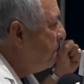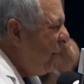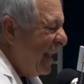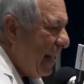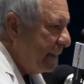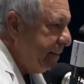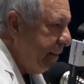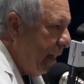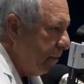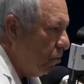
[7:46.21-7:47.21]

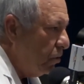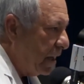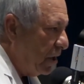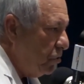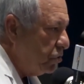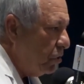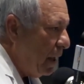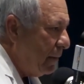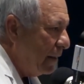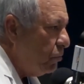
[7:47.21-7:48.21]
veracidad con la que yo estoy
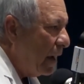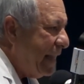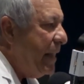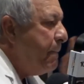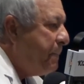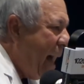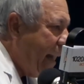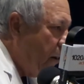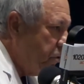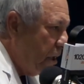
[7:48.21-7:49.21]
hablando aquí
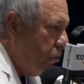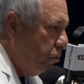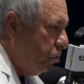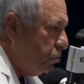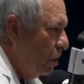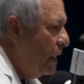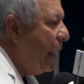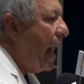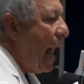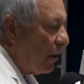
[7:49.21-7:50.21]
para los adultos
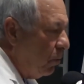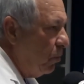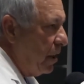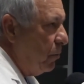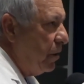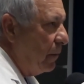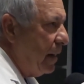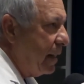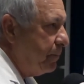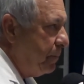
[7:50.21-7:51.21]
a como debo de
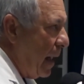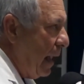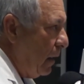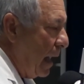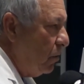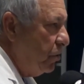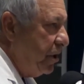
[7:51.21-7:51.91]
hablar a, los